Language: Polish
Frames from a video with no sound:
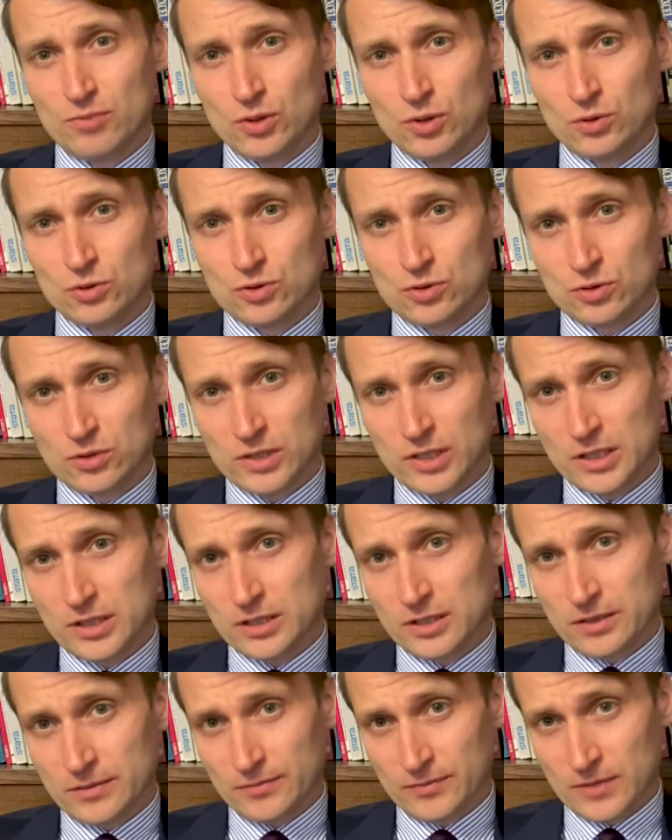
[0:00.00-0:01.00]
pół
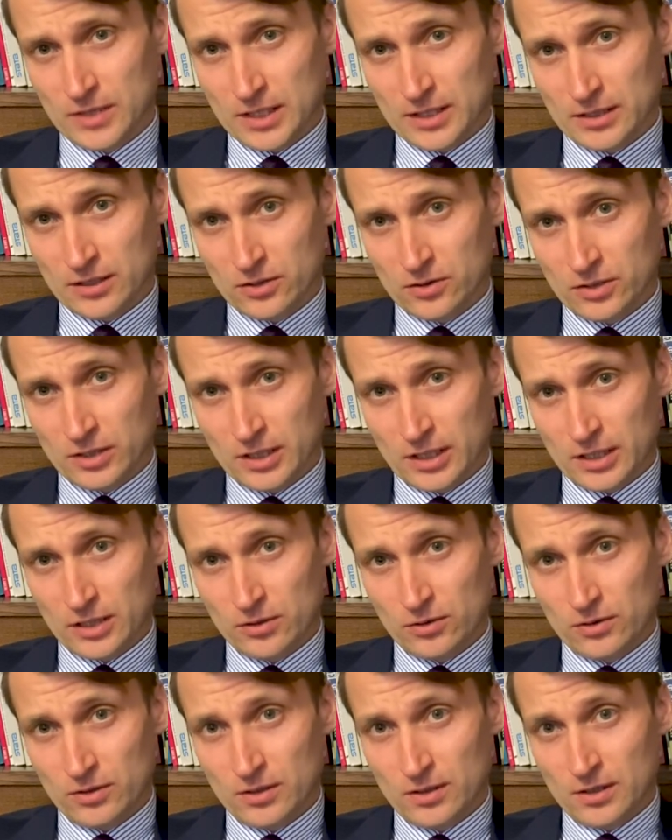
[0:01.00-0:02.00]
cukini dla tego
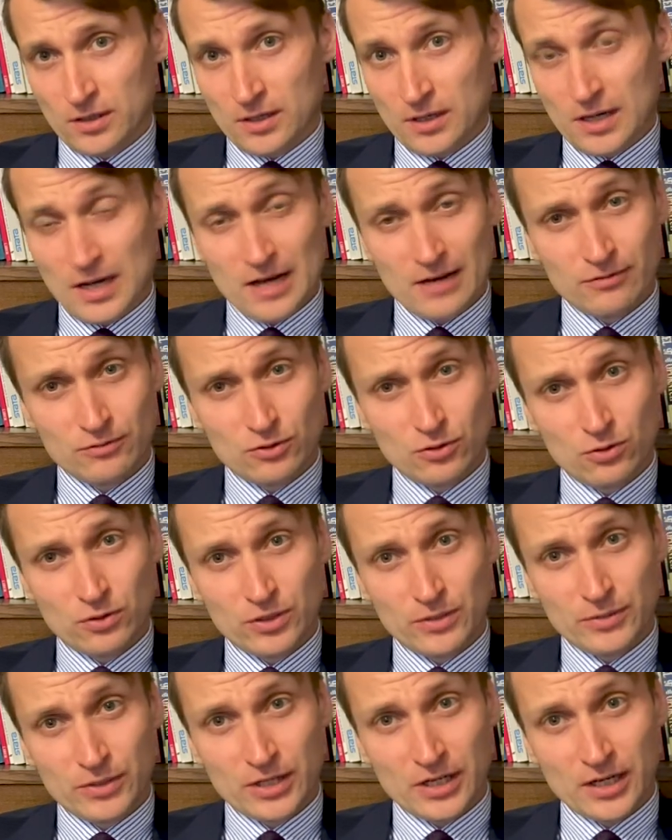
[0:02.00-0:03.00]
kraju. A w
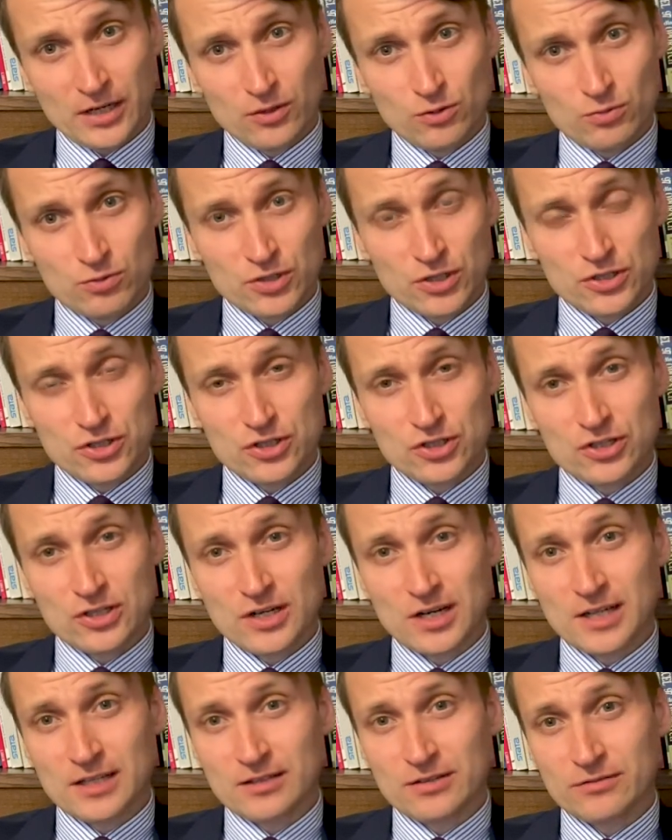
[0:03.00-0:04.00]
drugim kraju przecież
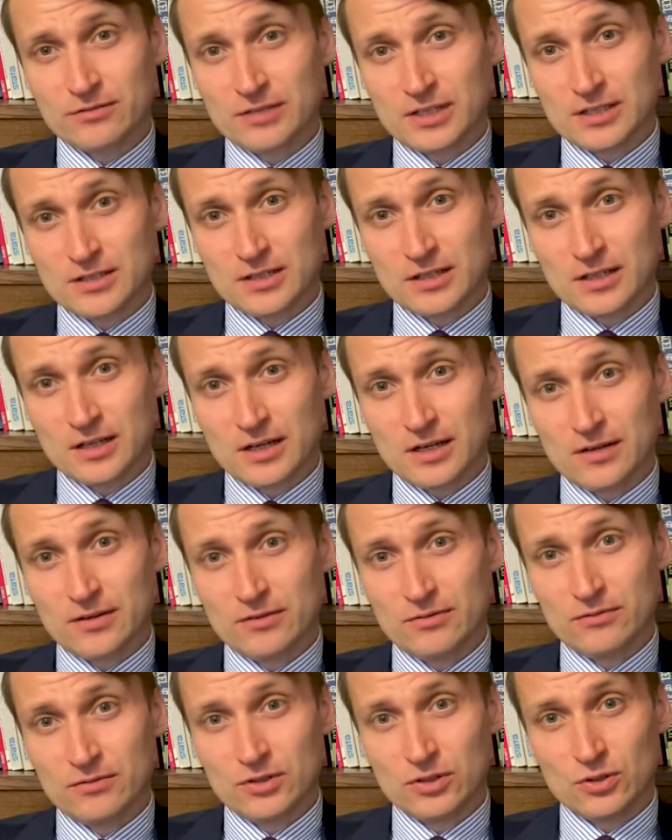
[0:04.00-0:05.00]
relatywna cena
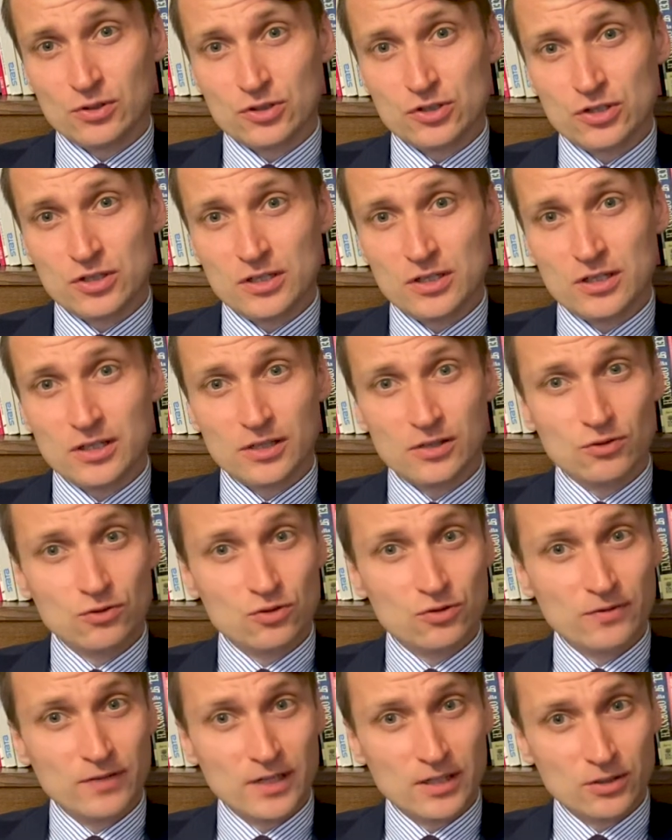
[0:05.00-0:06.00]
wynosi 1
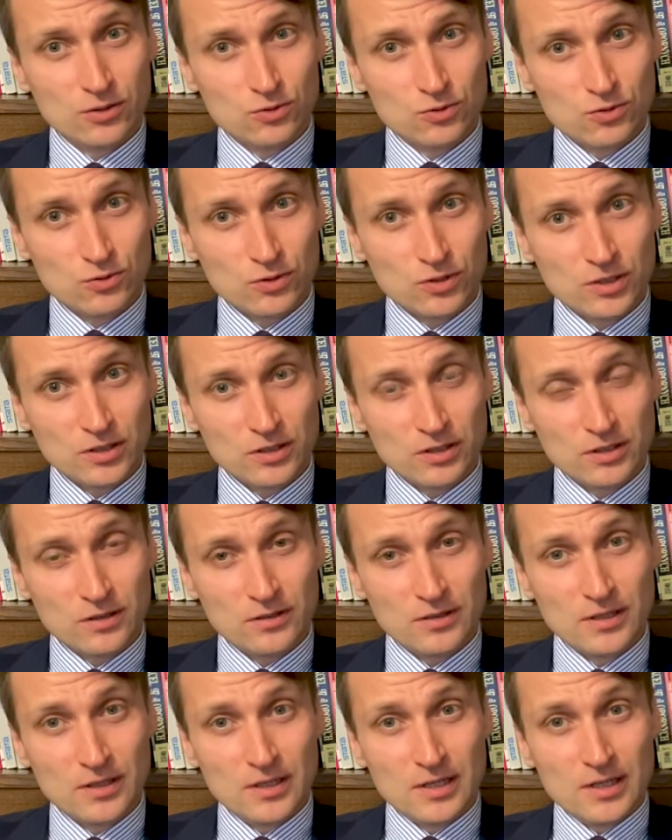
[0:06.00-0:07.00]
czwartą
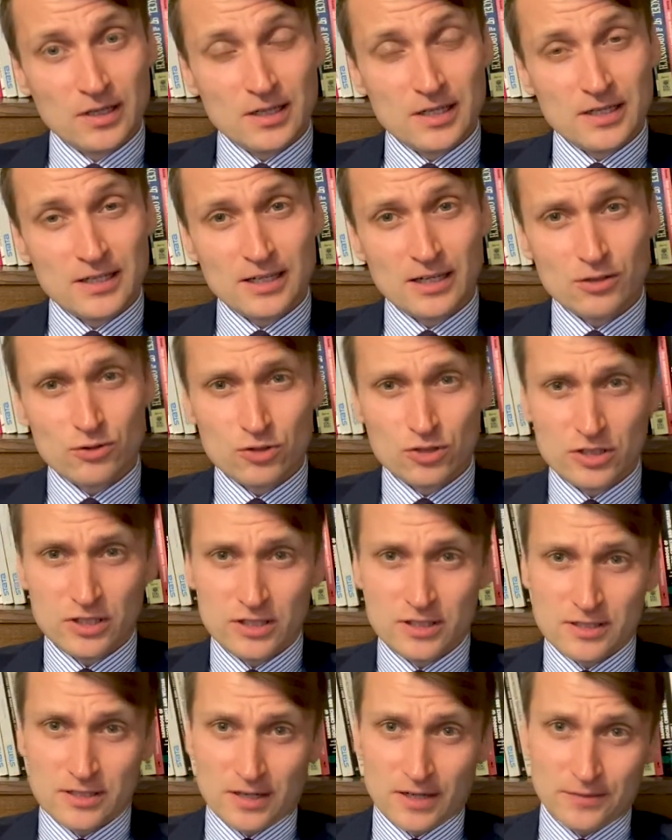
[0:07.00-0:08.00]
cukinii. I ta
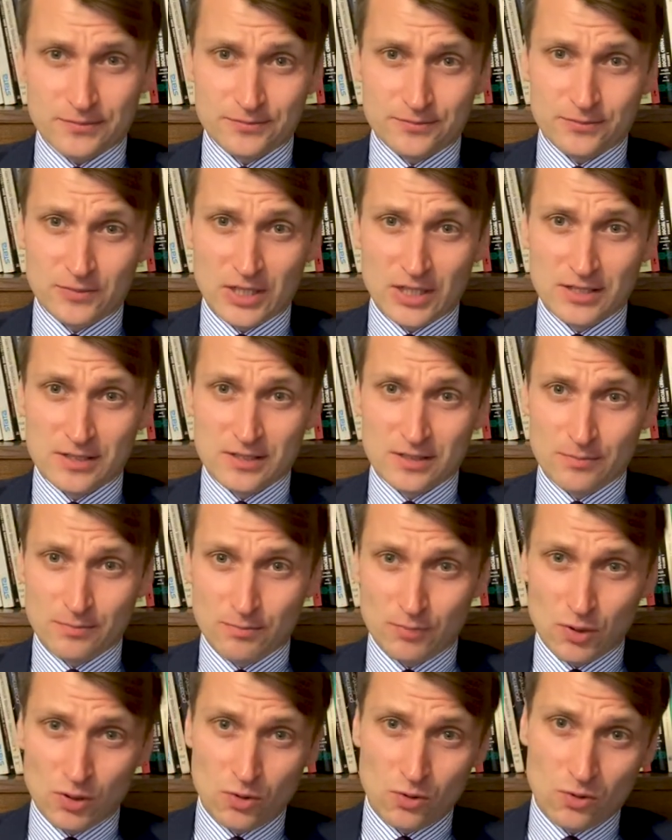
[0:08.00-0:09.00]
różnica między
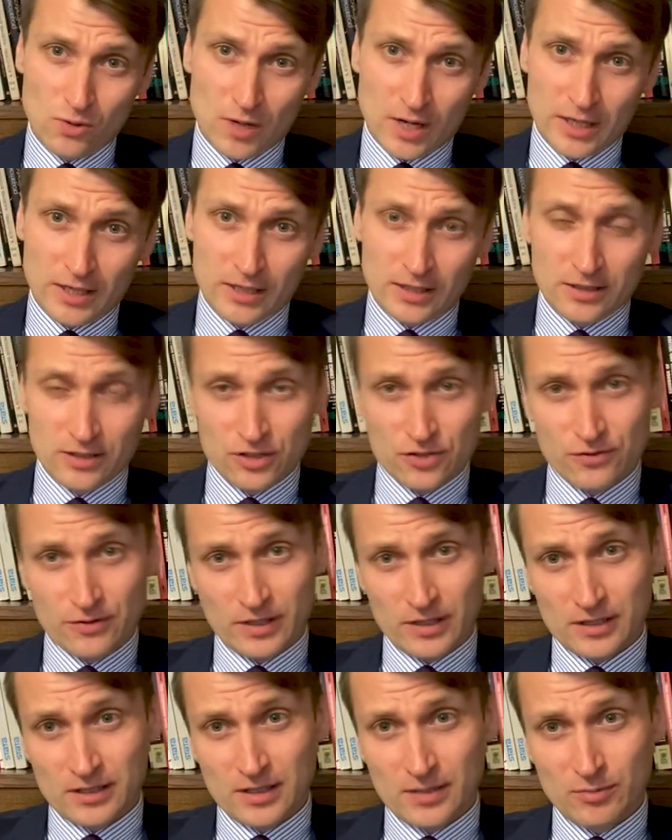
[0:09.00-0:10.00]
pół a 1
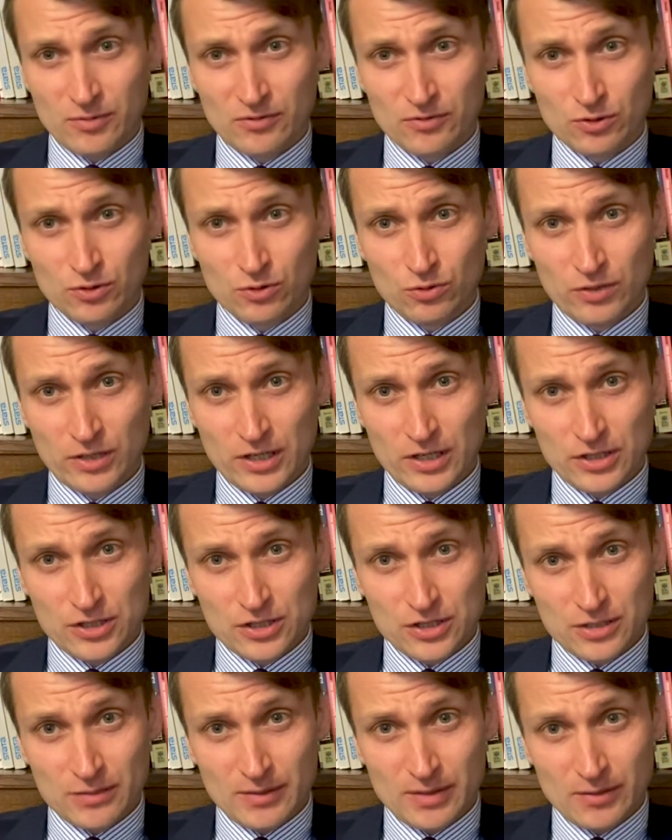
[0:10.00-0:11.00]
czwarta powoduje,
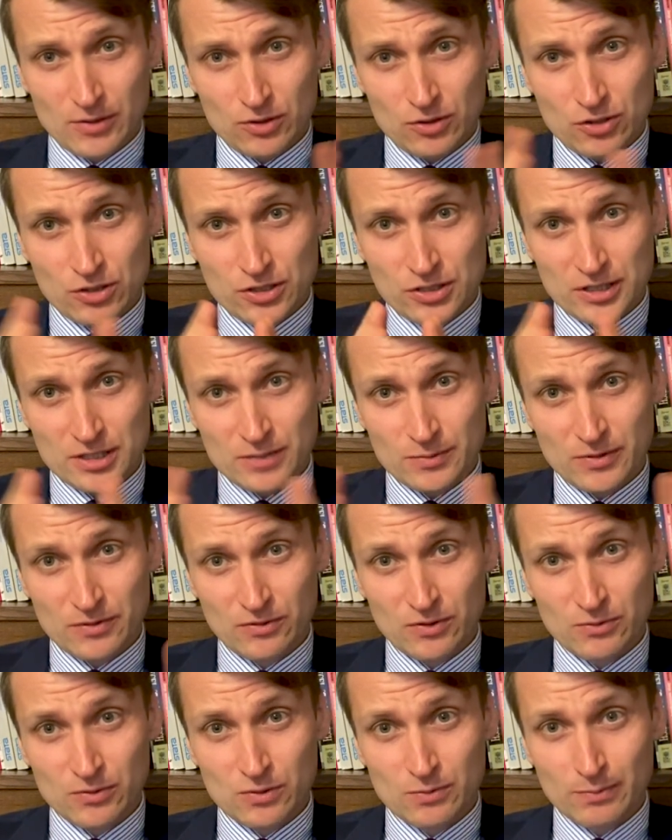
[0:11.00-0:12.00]
że mamy do czynienia z
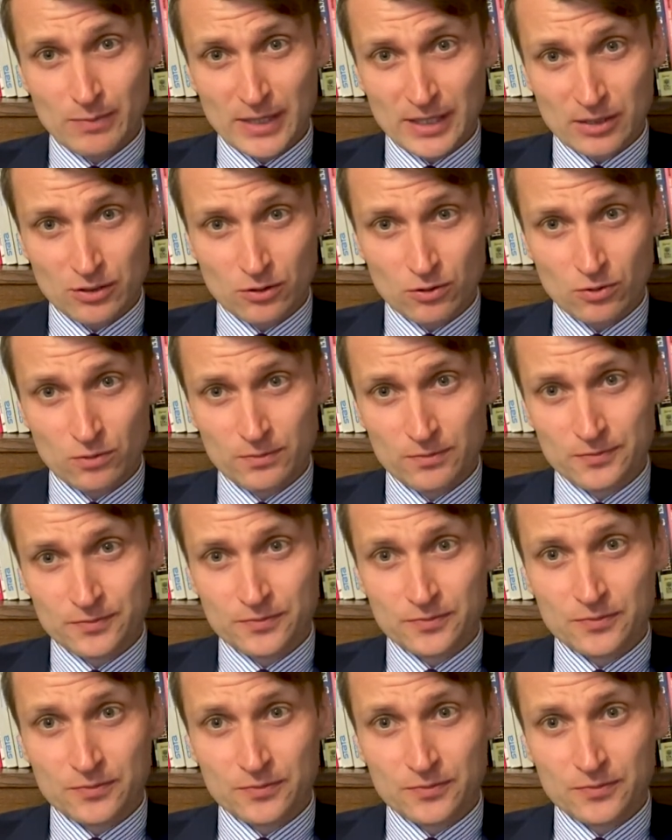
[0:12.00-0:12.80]
pewnym spektrum